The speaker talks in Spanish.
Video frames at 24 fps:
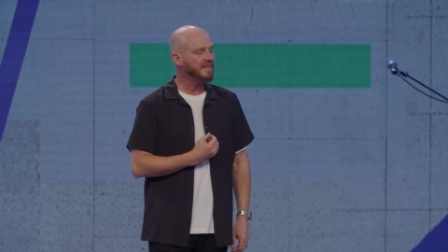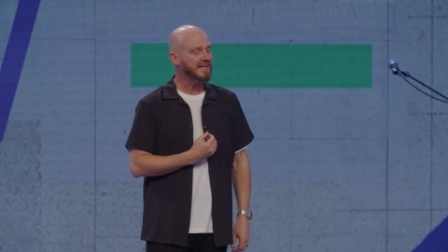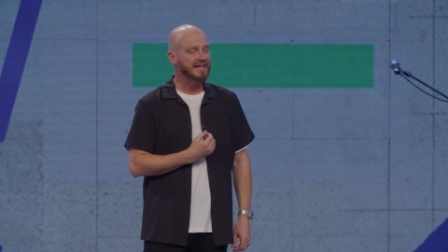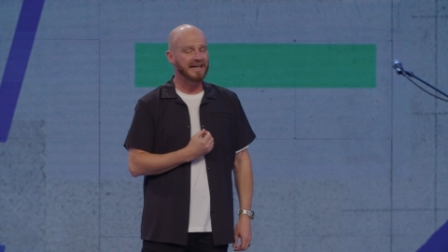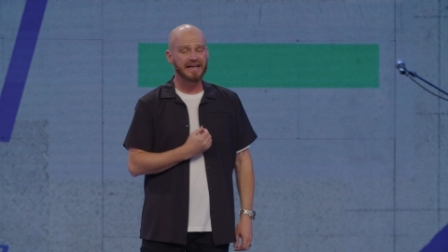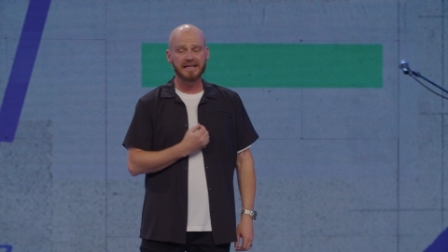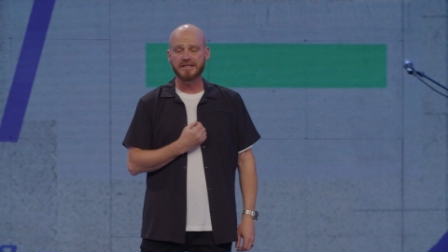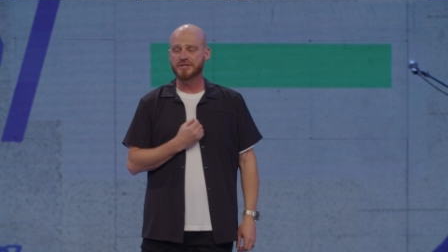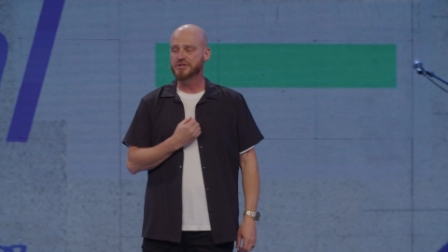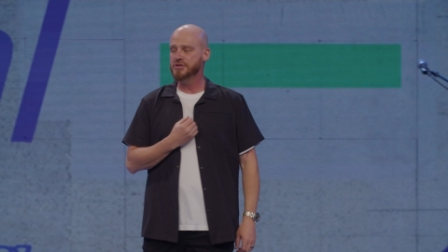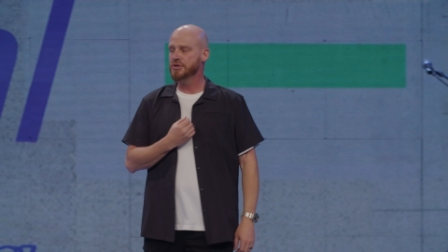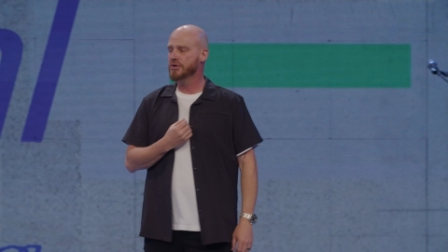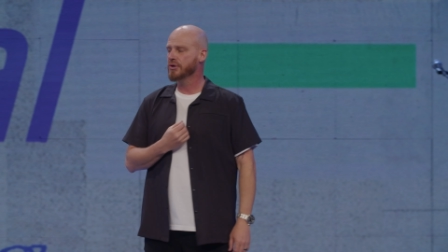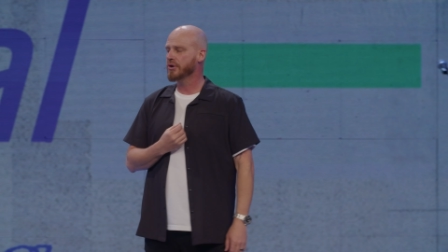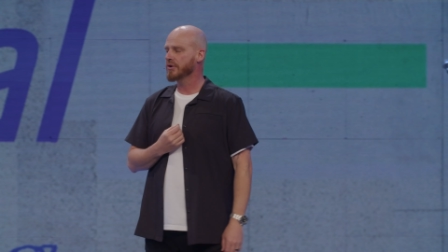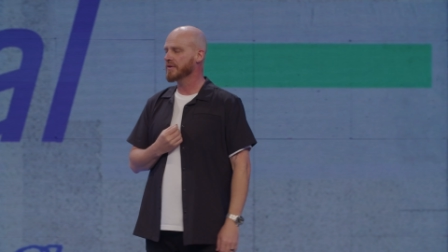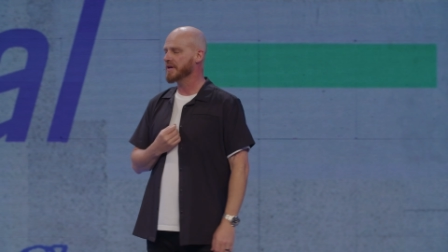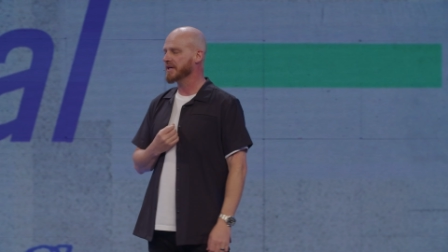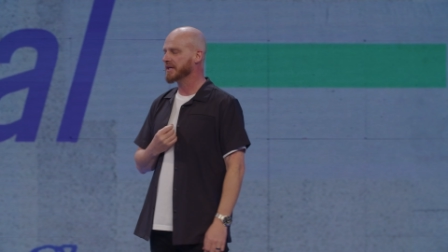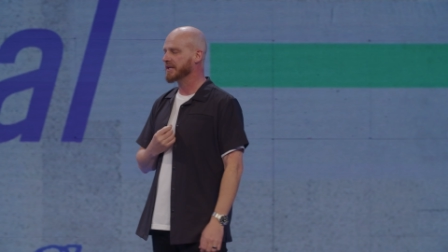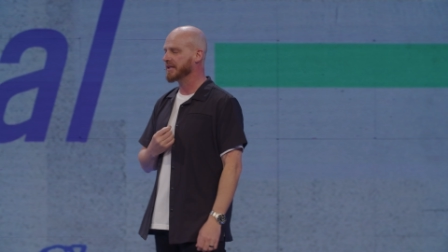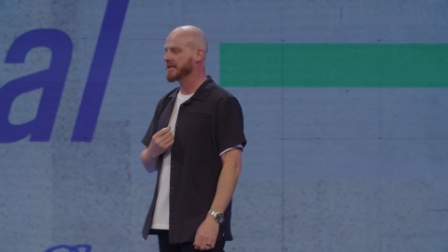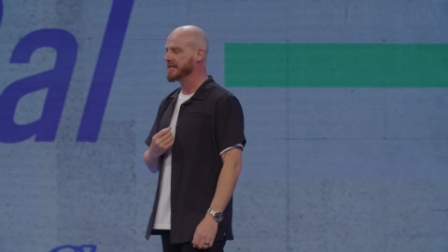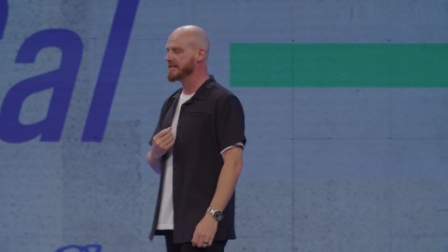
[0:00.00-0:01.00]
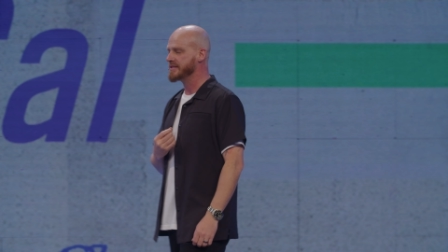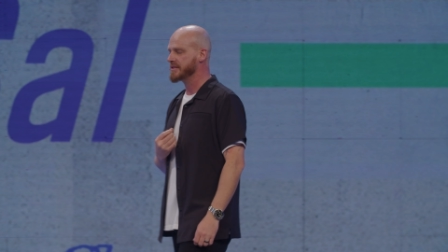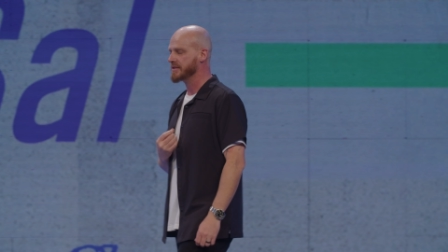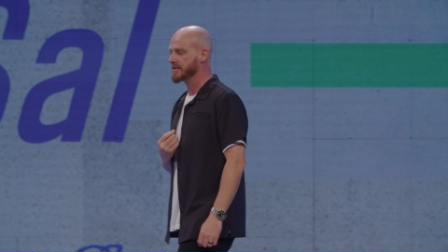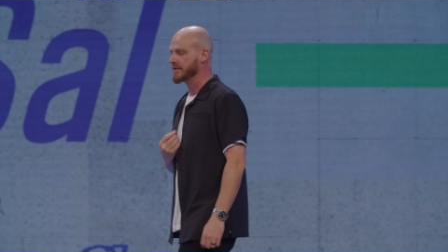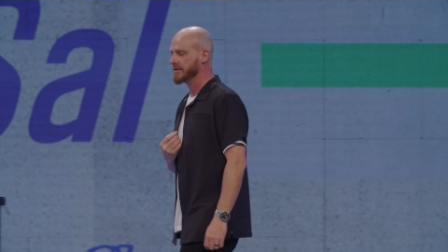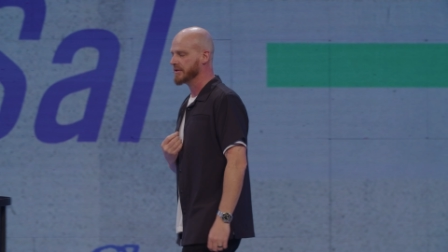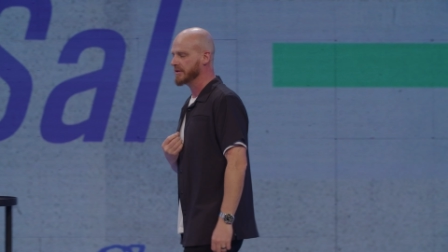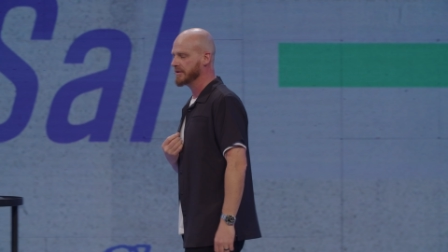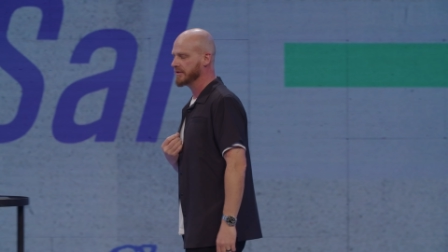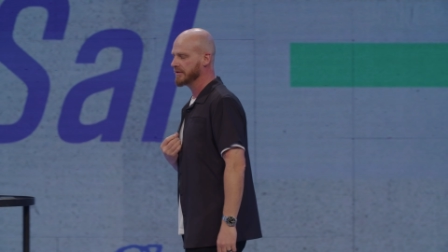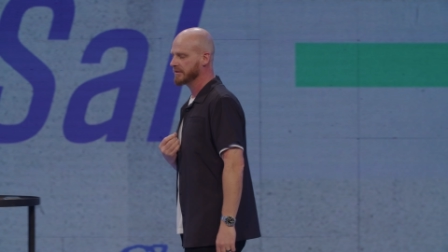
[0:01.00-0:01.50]
el yugo de
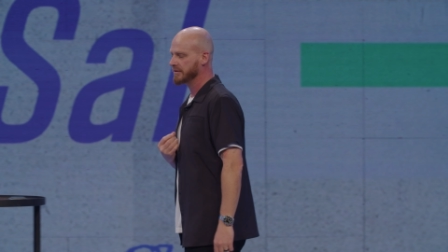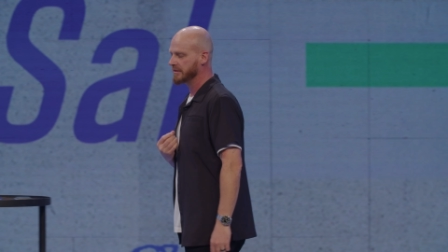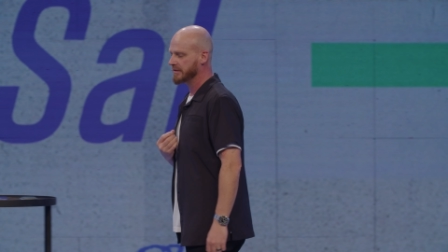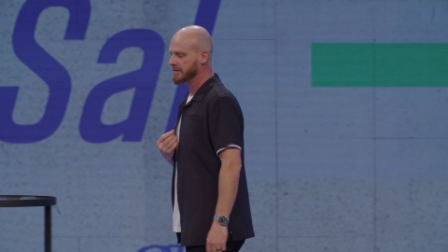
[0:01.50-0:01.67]
Cristo